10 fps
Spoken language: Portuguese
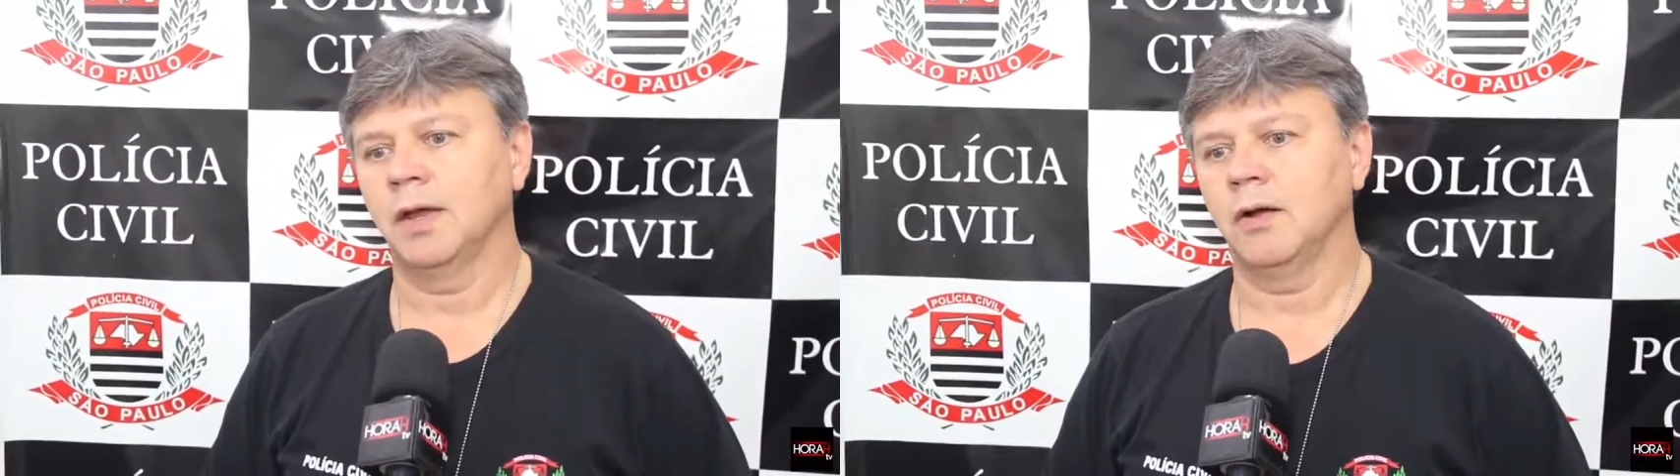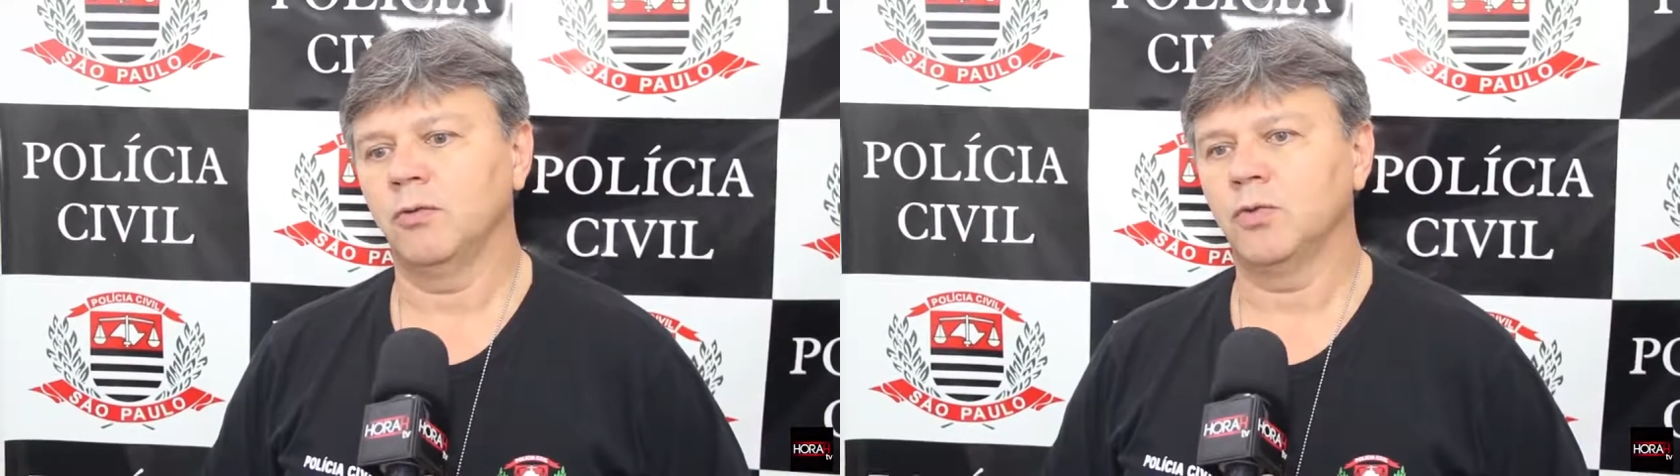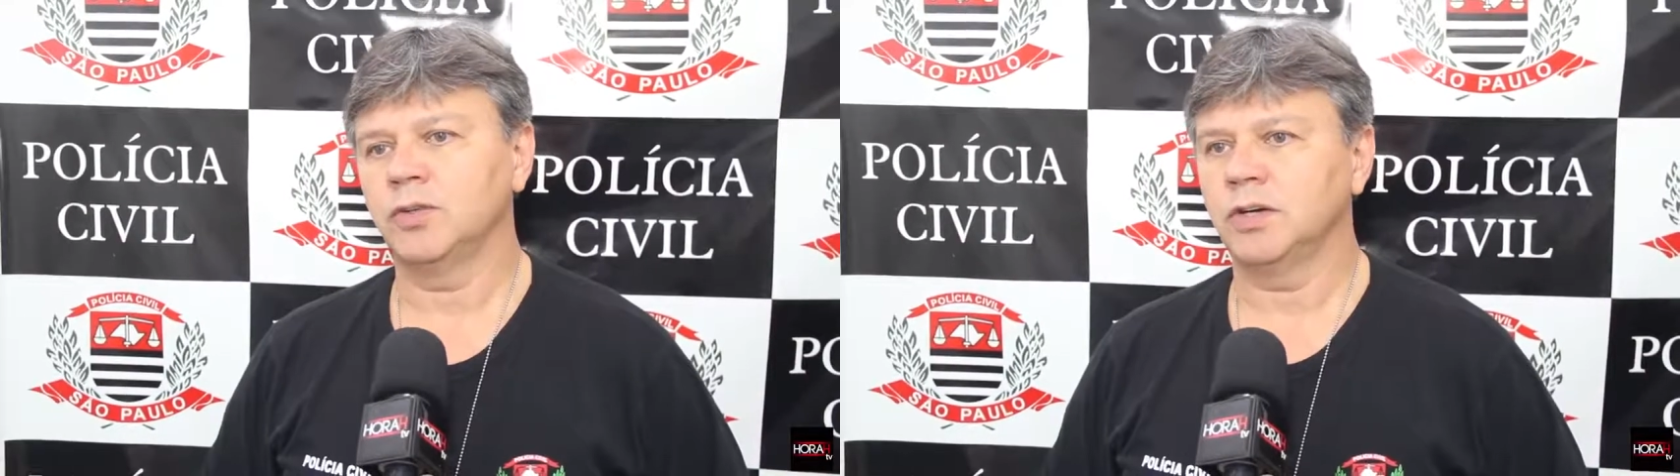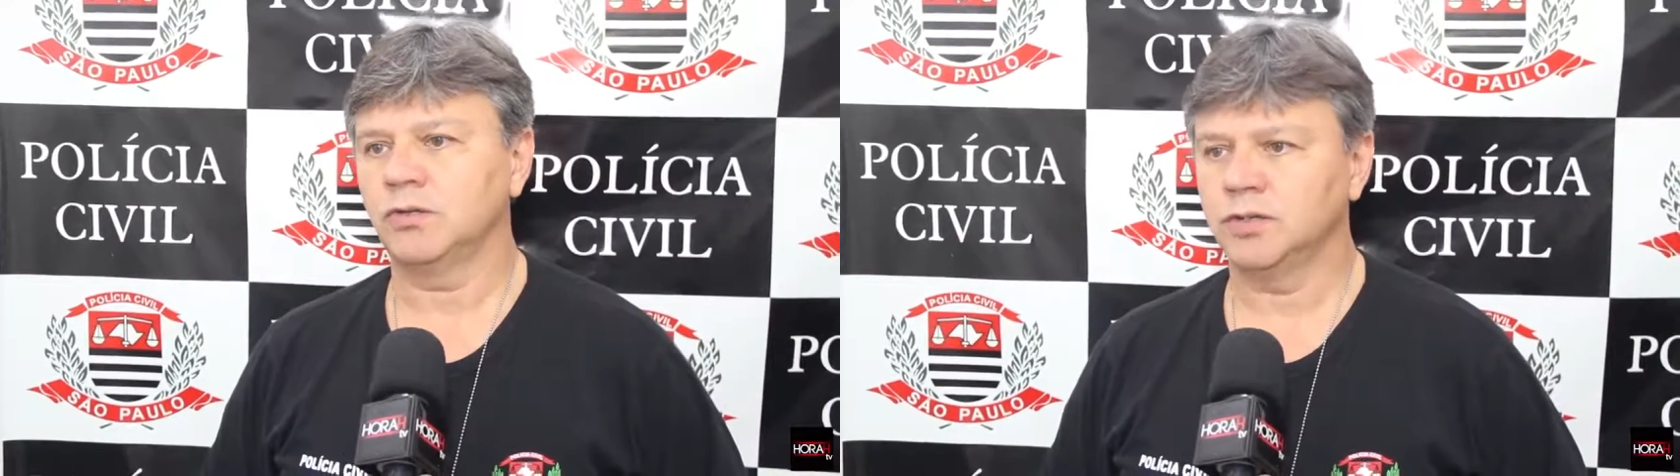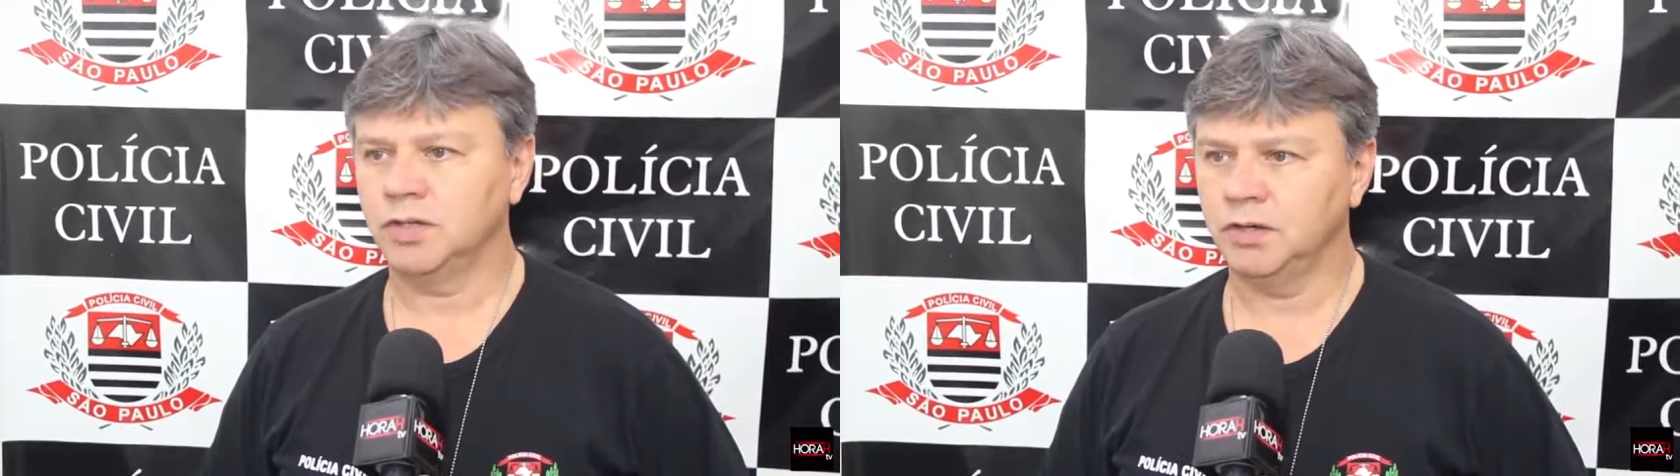alguns
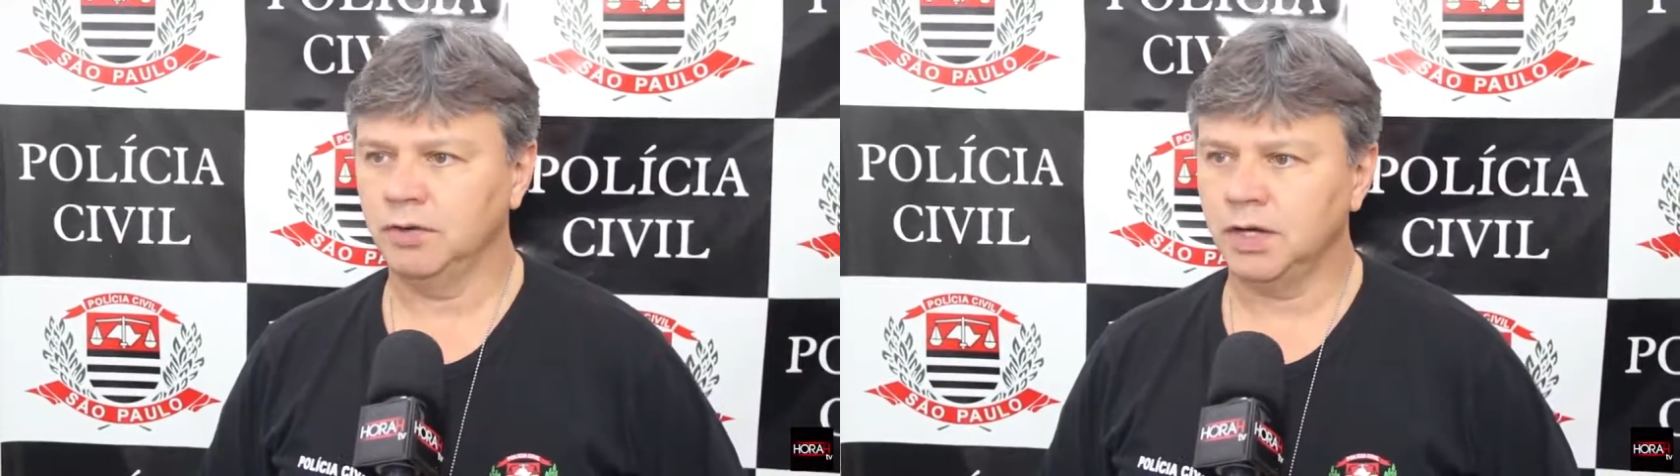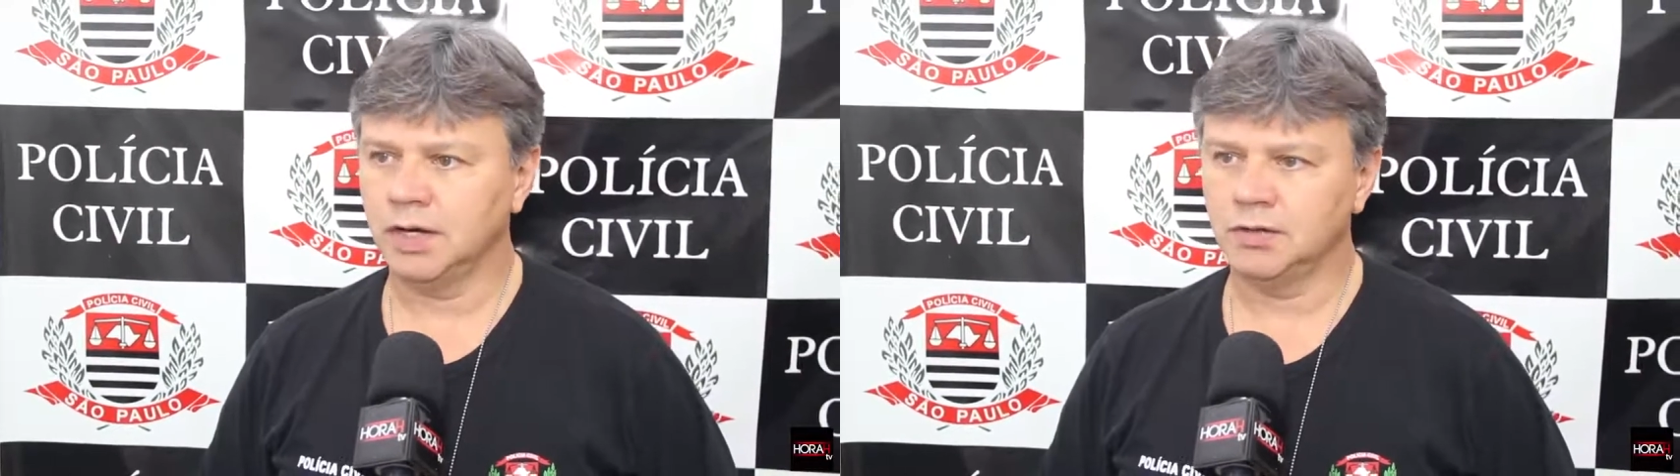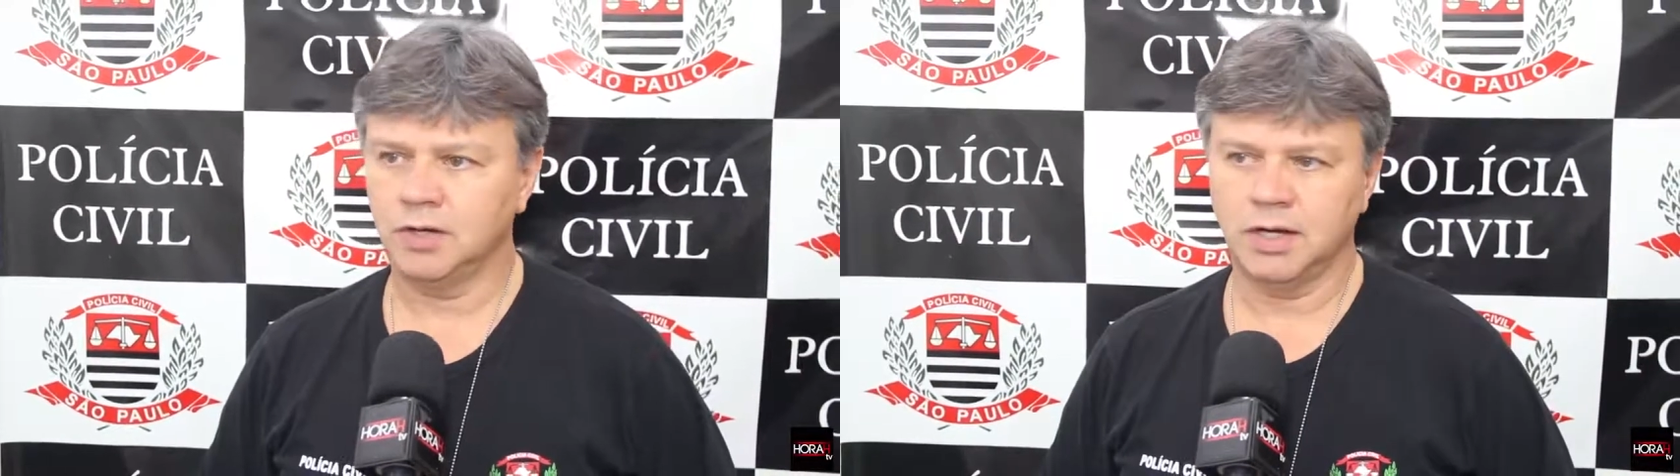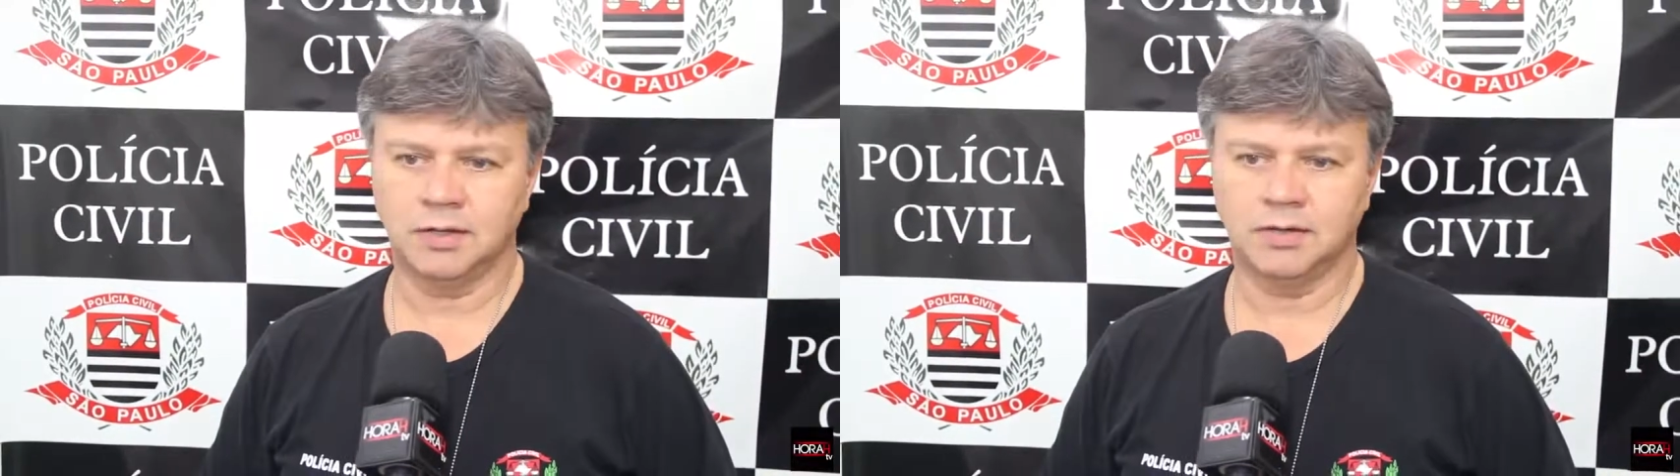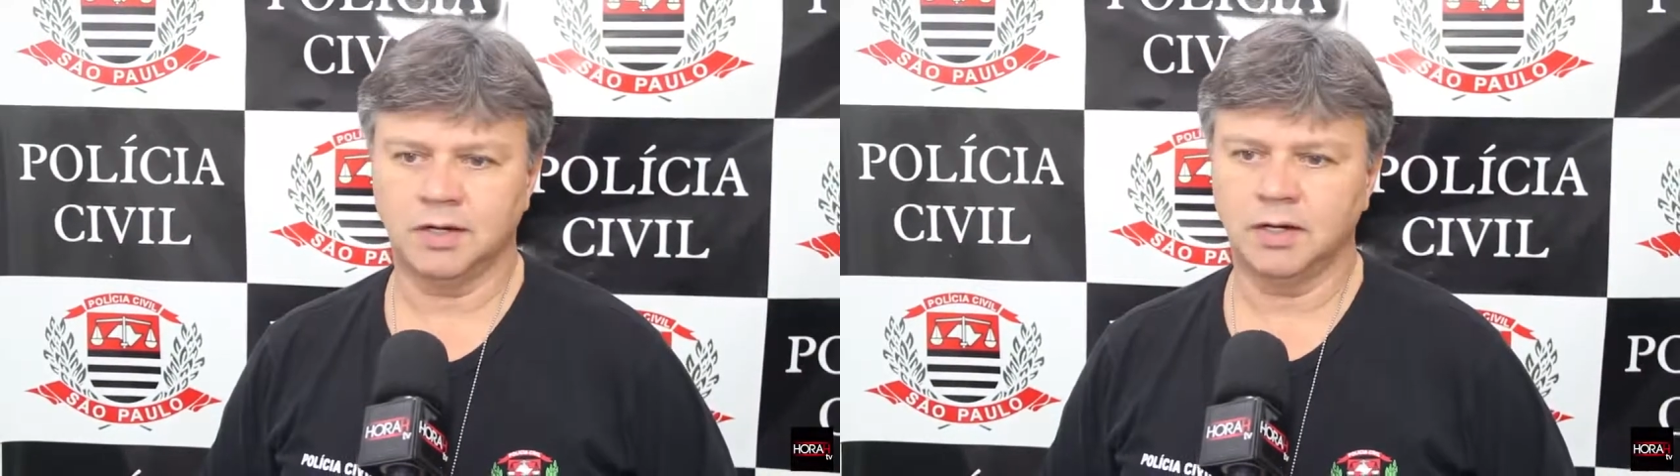inclusive relacionados a